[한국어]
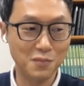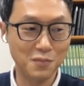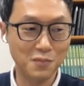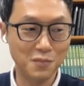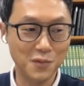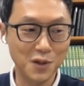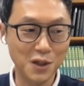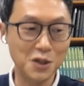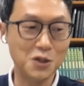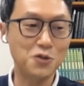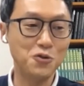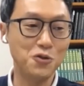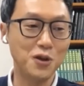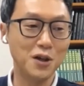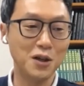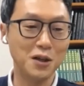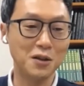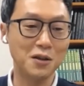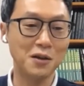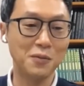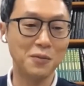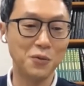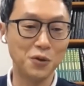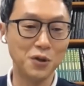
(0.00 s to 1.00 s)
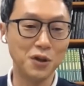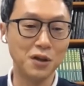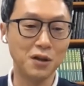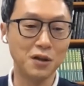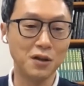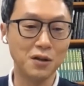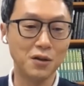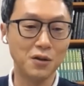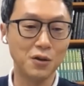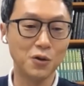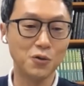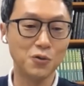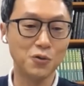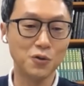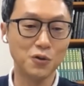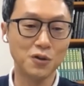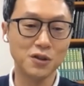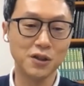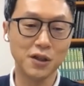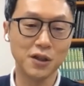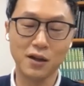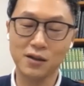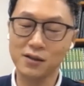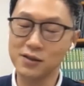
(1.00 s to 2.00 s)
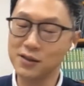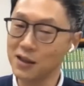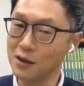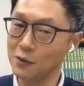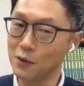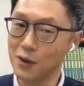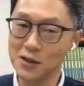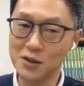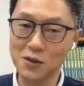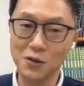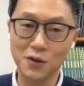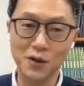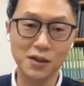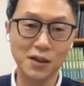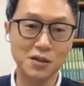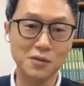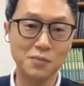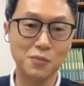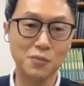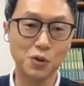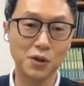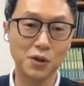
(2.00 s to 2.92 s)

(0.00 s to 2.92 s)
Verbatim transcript: 이슈가 있다 보니 결국은 그게 크게 활성화되지는